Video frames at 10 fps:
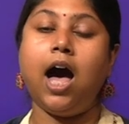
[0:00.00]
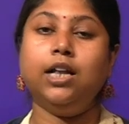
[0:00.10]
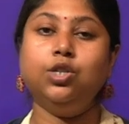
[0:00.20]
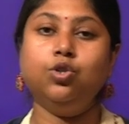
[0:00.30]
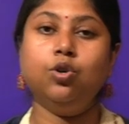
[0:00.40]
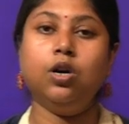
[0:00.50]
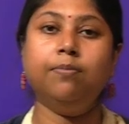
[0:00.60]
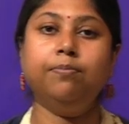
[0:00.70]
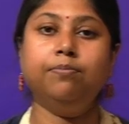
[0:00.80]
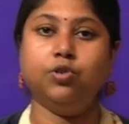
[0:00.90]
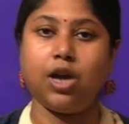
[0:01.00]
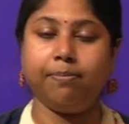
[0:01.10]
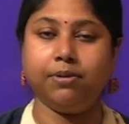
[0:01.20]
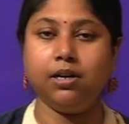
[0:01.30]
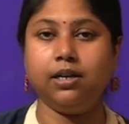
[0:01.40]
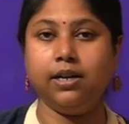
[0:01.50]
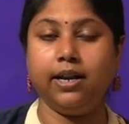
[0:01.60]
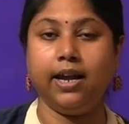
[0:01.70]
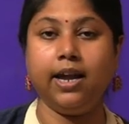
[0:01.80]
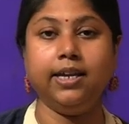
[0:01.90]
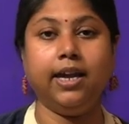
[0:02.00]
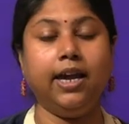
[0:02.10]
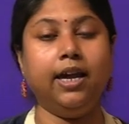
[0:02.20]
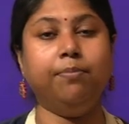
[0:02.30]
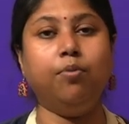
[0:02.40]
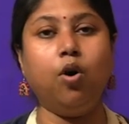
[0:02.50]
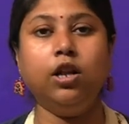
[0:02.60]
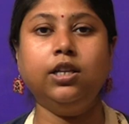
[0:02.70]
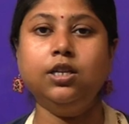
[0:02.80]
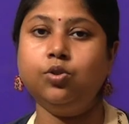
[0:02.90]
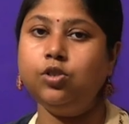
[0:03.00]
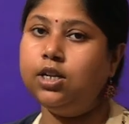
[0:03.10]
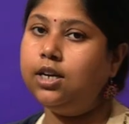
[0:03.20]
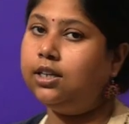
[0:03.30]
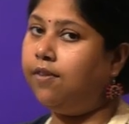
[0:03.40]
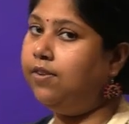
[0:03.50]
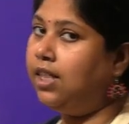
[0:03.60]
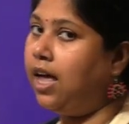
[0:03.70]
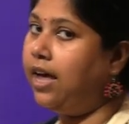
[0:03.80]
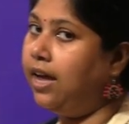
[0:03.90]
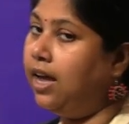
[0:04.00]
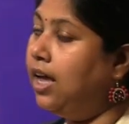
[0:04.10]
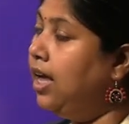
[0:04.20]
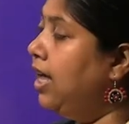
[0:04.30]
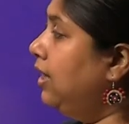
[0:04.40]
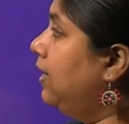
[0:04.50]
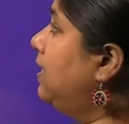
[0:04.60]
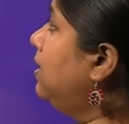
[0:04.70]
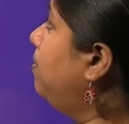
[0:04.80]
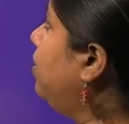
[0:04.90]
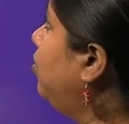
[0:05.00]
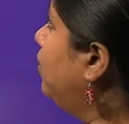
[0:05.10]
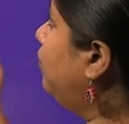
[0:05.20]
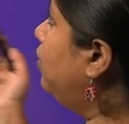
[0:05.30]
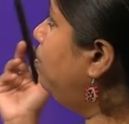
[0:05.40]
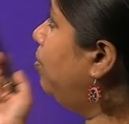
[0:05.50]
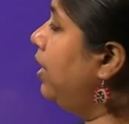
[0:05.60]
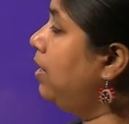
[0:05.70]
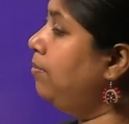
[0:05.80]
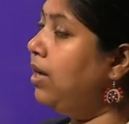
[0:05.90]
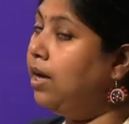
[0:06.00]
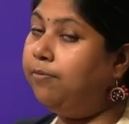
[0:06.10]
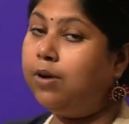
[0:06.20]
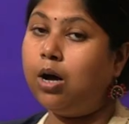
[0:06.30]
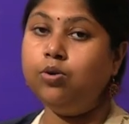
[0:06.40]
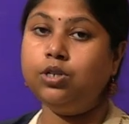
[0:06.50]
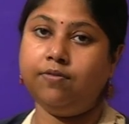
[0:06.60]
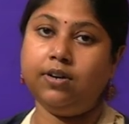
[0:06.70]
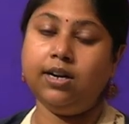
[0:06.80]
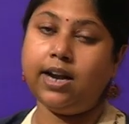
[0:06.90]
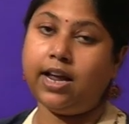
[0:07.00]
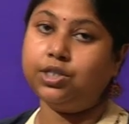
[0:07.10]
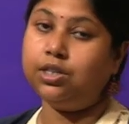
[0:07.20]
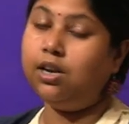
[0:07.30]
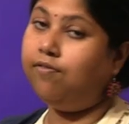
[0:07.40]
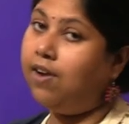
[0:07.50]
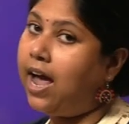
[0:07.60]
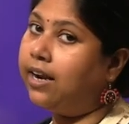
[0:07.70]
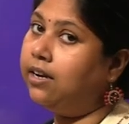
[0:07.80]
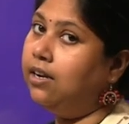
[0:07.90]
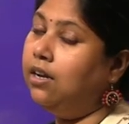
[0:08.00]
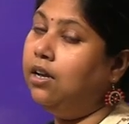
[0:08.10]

आज जो हम चैप्टर कर रहे हैं ये एक बहुत ही सुंदर कविता है दिस इज़ अ ब्यूटिफुल पोएम अबाउट अवर नेशनल फ्लैग